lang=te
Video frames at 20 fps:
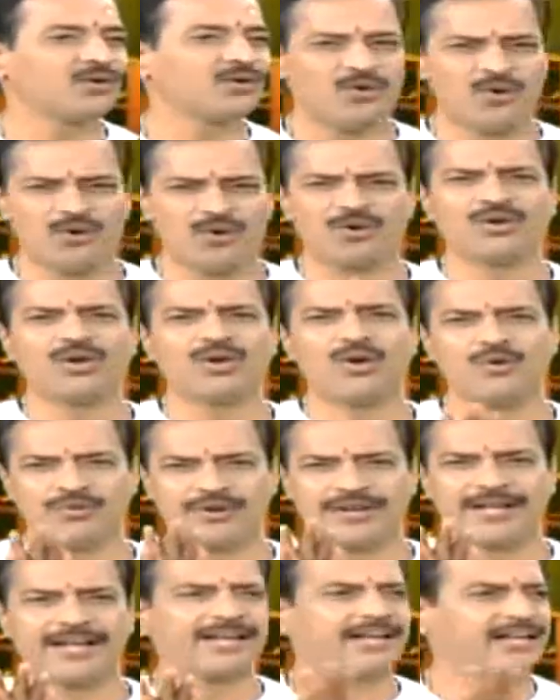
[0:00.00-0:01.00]
లోకంలో
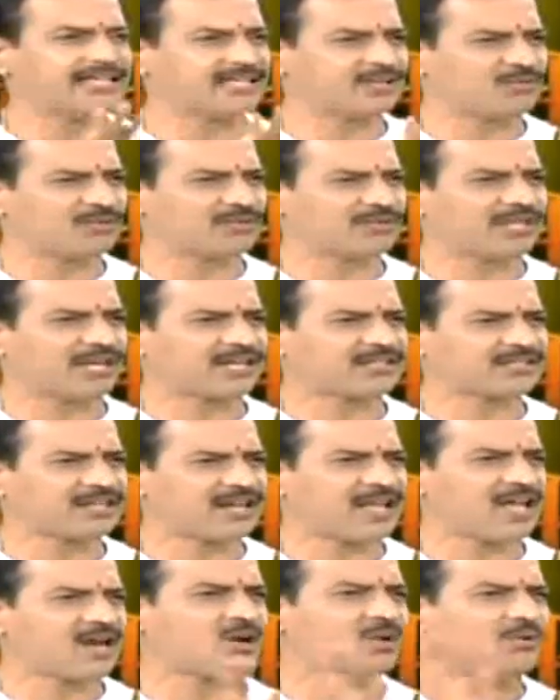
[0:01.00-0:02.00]
ఉండే ఇతివృత్త
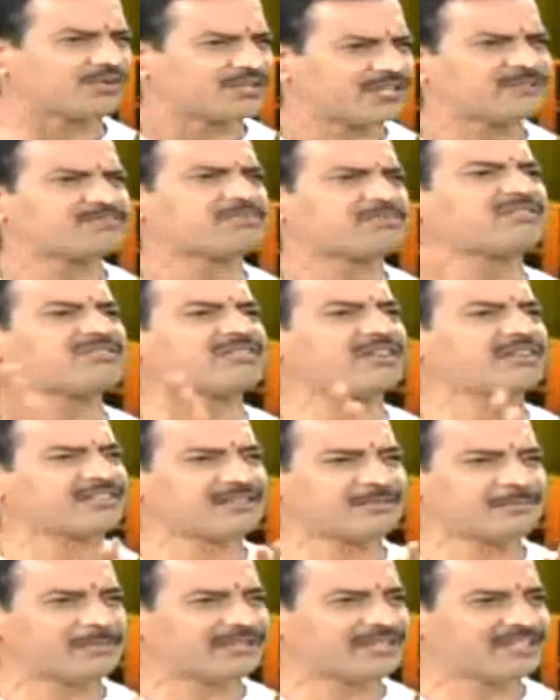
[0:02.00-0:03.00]
లక్షణాలలో వచ్చే ప్రశ్నలకు
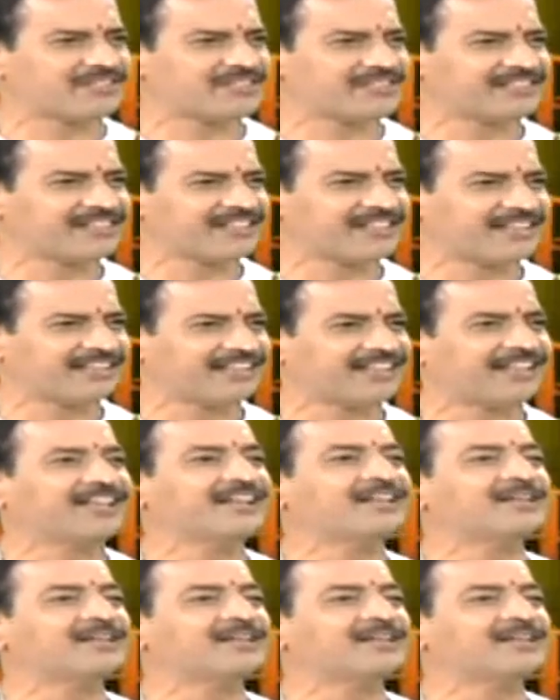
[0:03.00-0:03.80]
సంబంధించింది అది